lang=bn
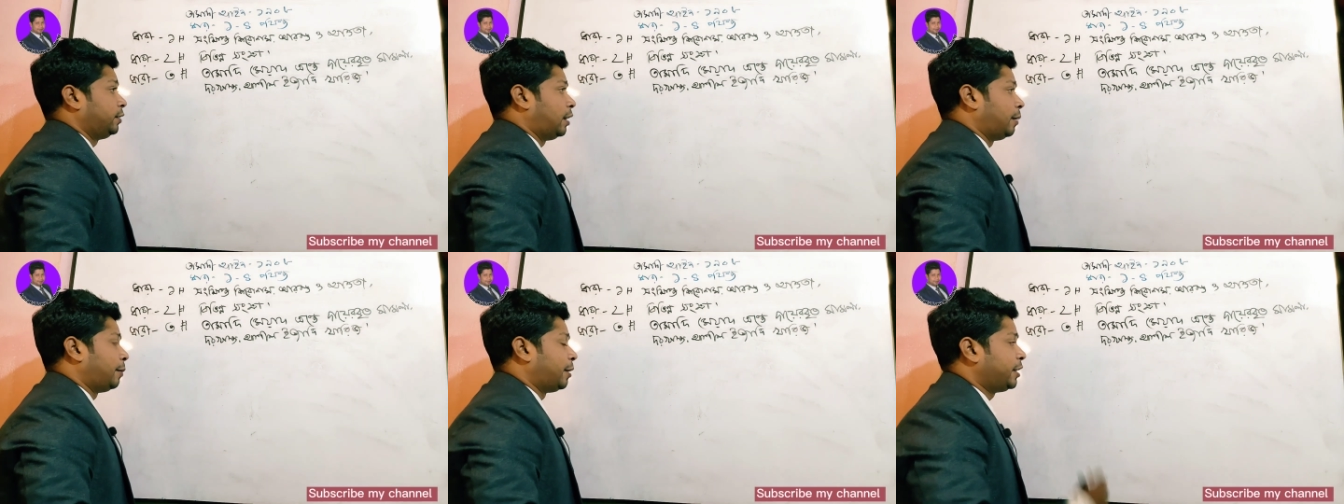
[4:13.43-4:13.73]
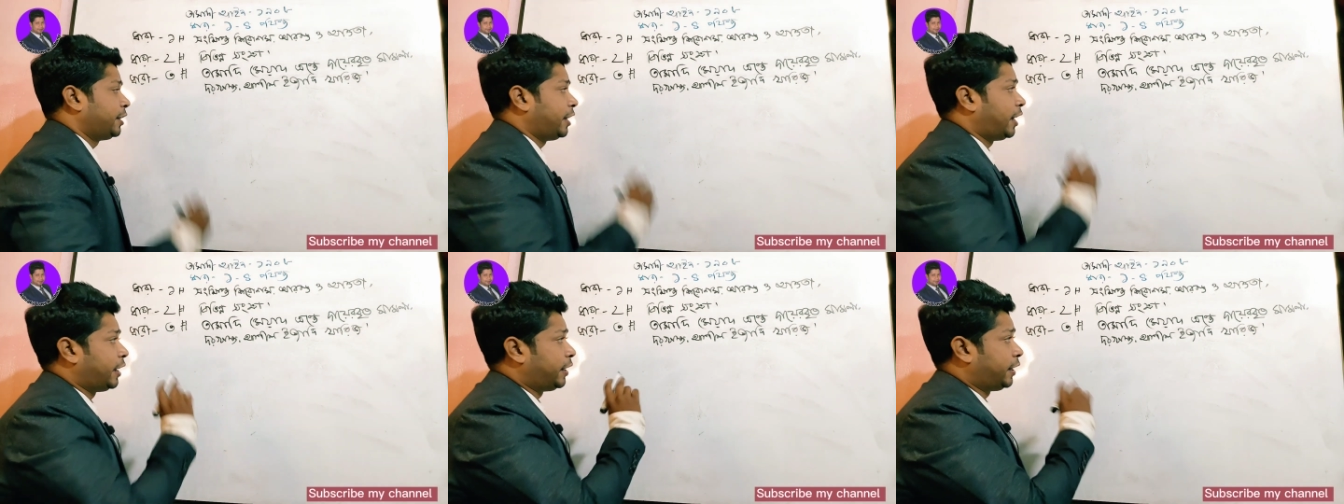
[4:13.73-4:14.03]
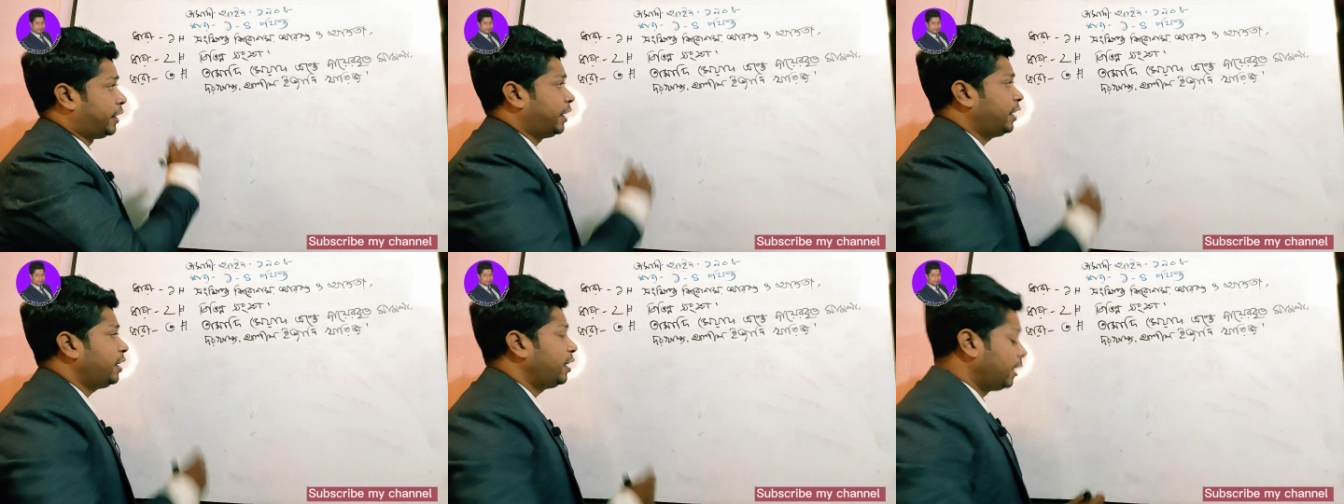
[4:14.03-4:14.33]
তামাদি
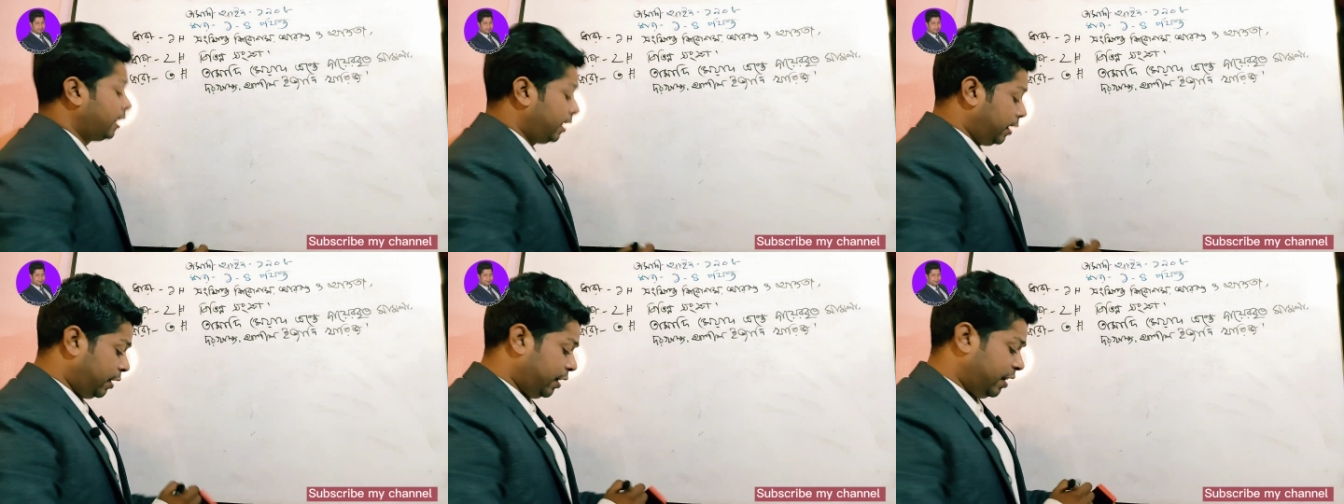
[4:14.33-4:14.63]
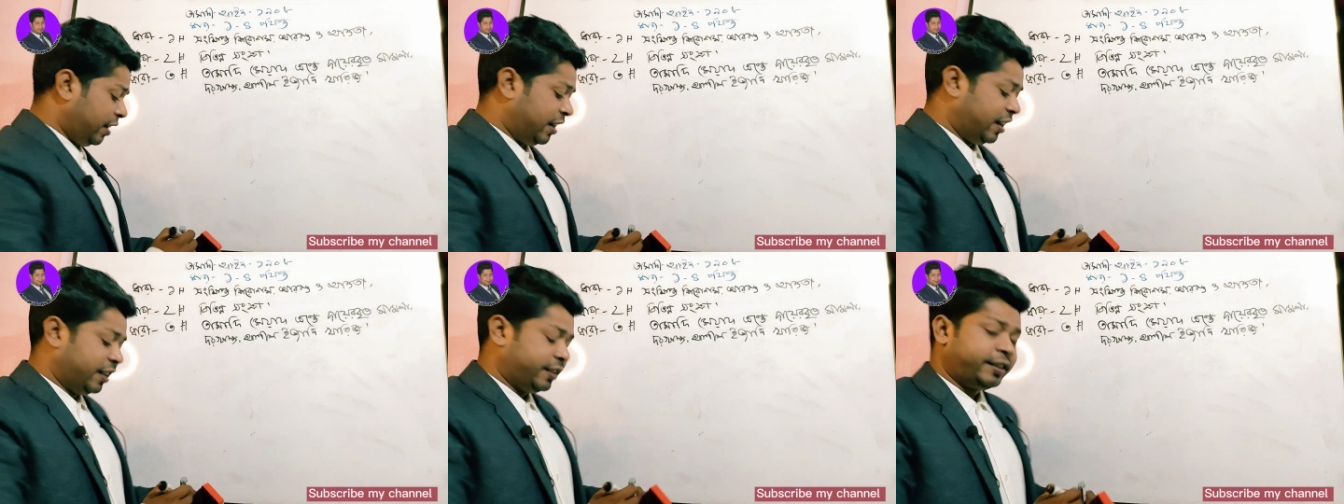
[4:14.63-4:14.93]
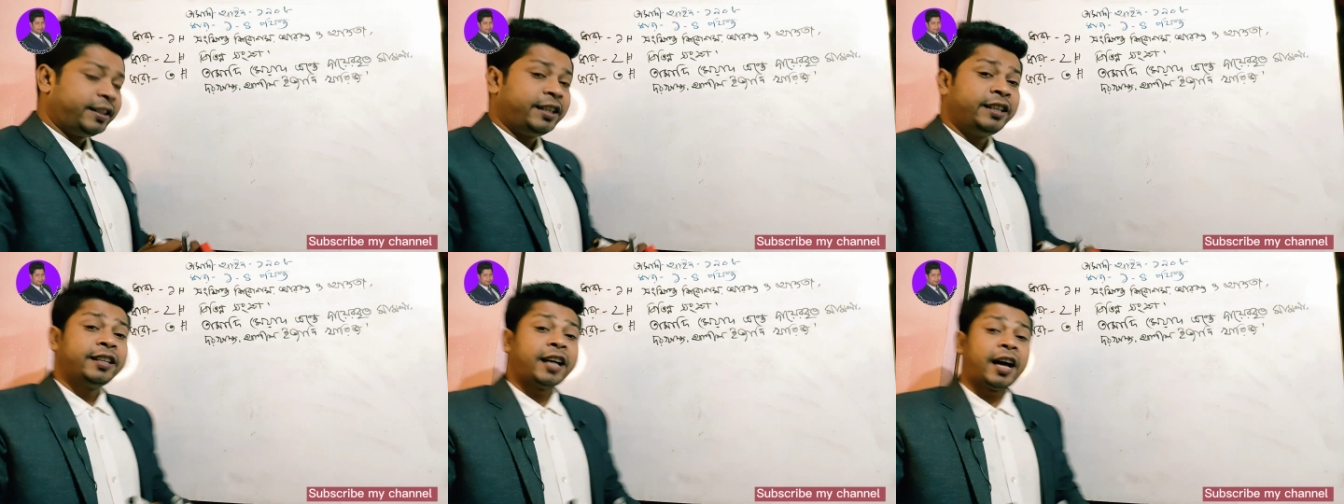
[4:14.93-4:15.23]
আইনের
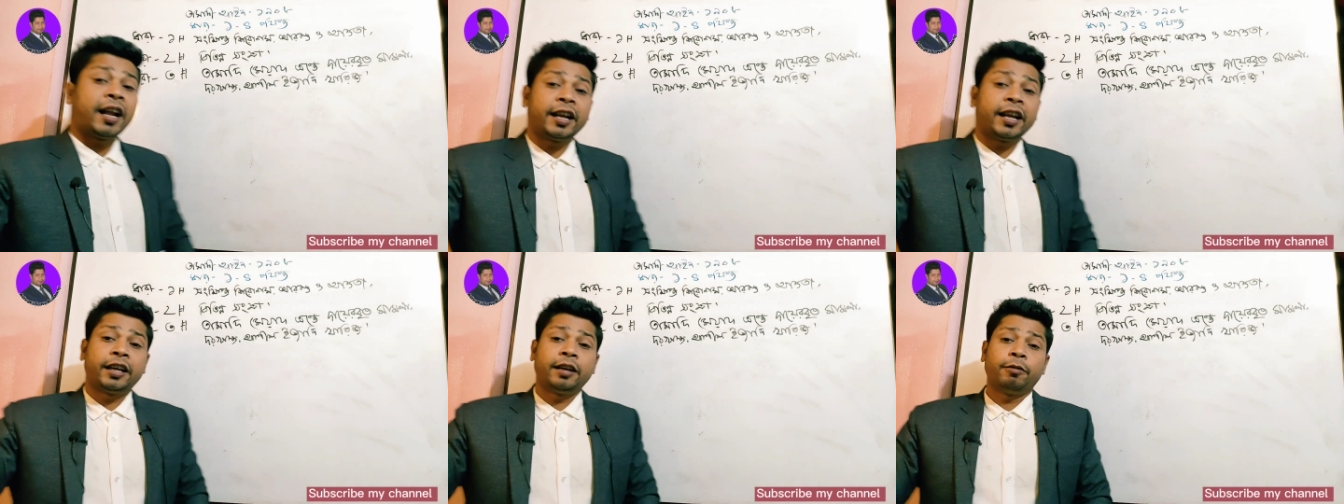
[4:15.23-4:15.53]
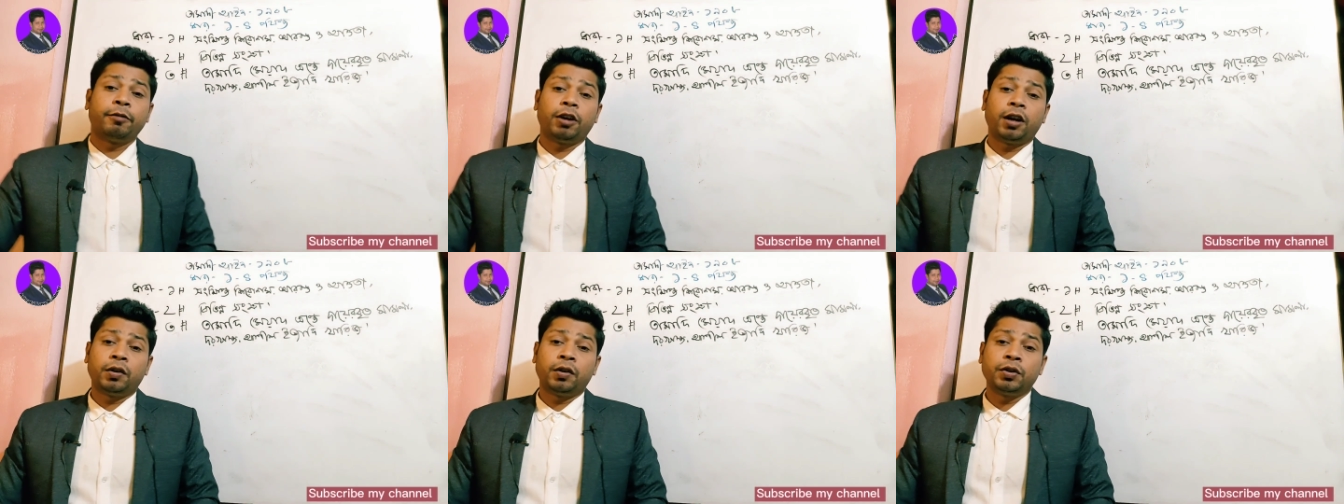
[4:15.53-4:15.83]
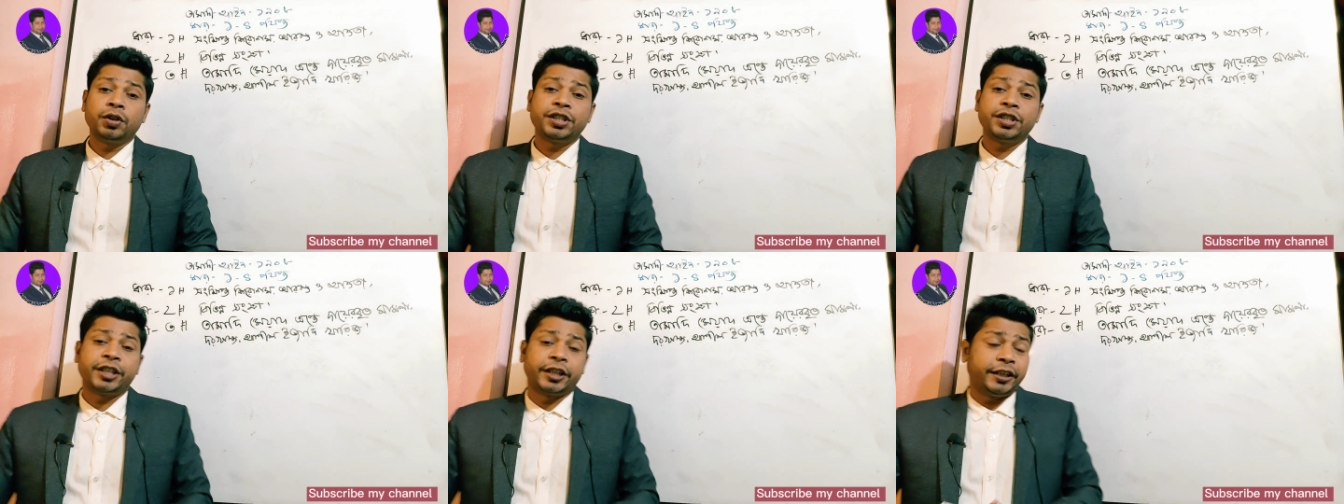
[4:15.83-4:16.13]
তিন ধারায় কি বলা
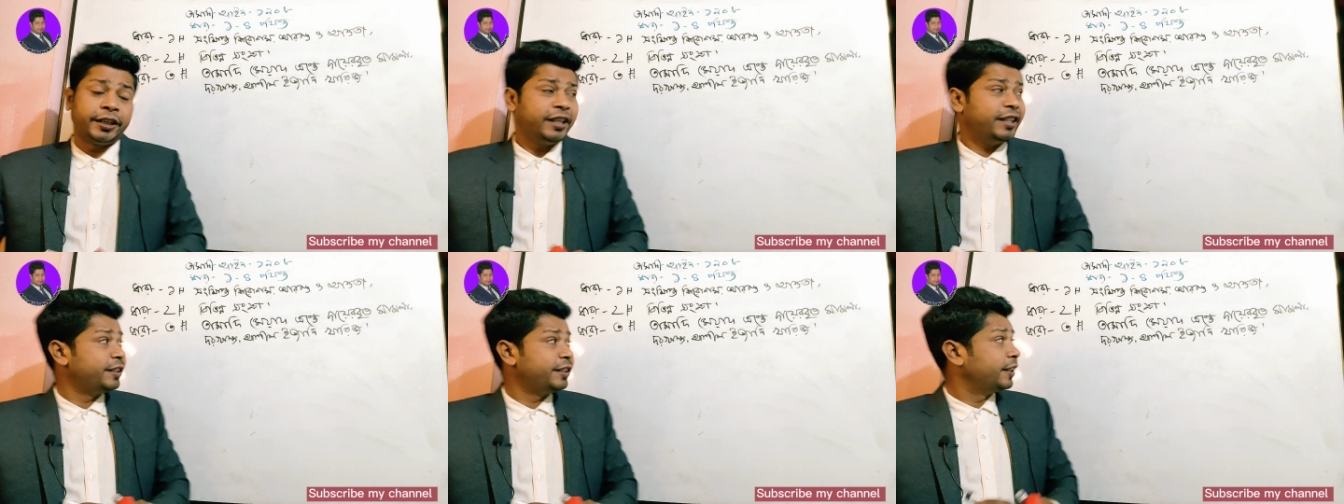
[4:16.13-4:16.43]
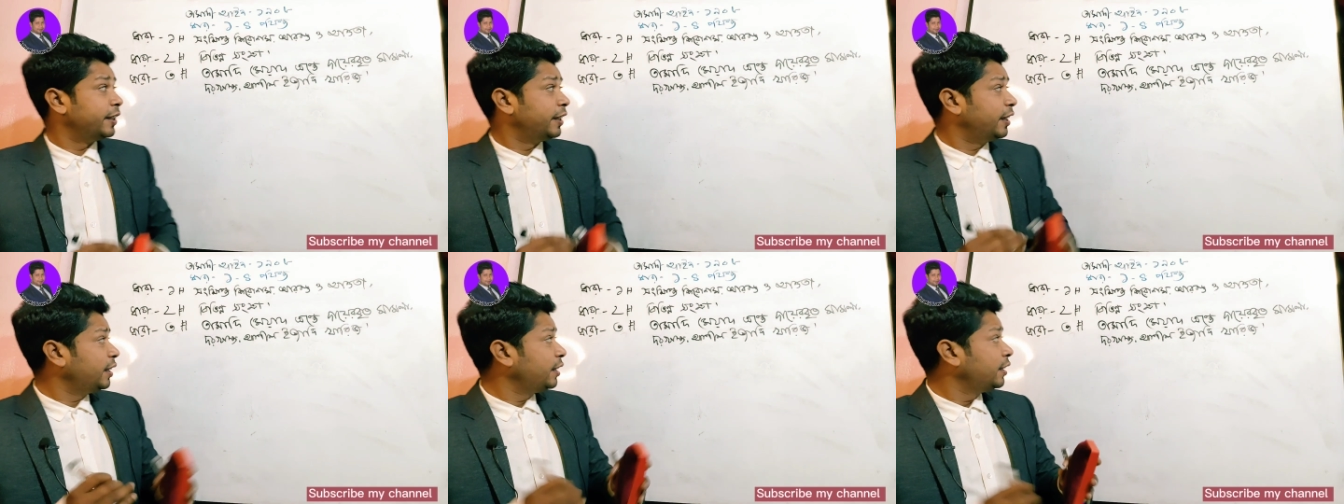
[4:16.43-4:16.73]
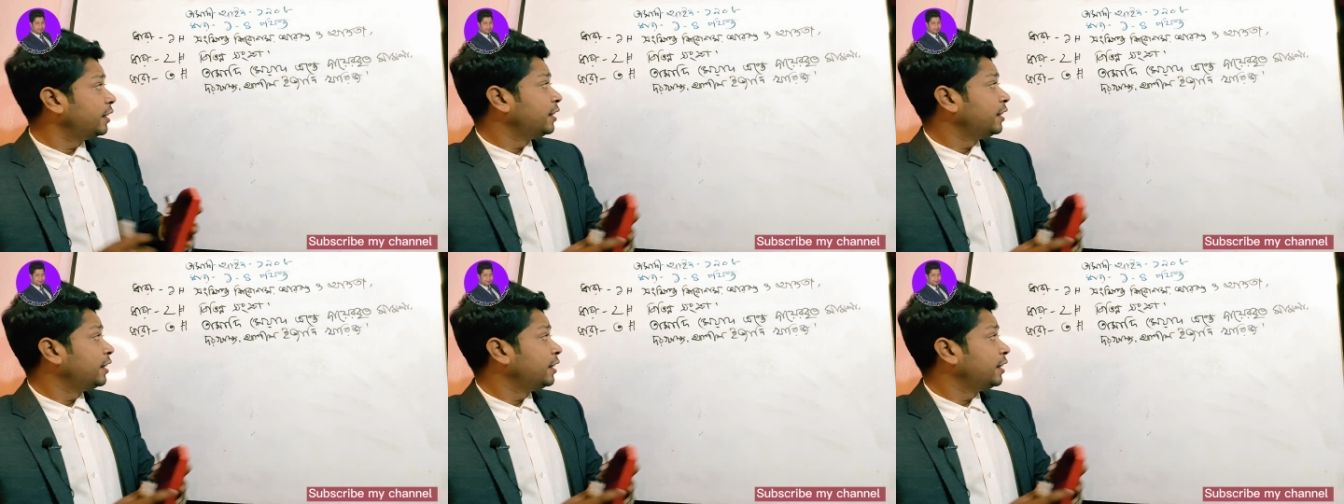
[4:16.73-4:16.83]
হয়েছে যে